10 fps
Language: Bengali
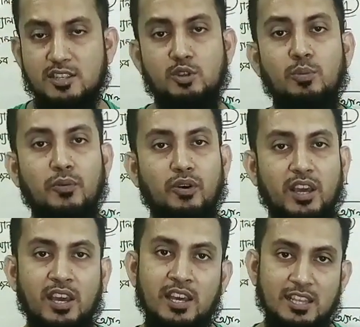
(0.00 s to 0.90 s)
স্তূপ
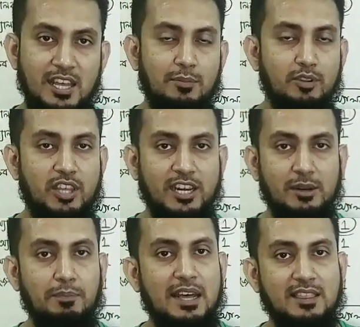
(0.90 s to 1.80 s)
করে তার মধ্যে
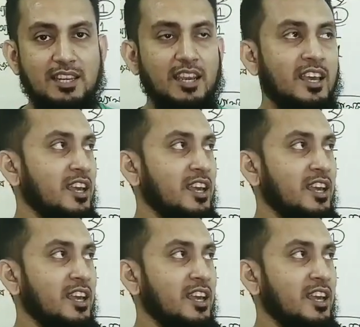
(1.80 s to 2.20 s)
একটা পাত্রে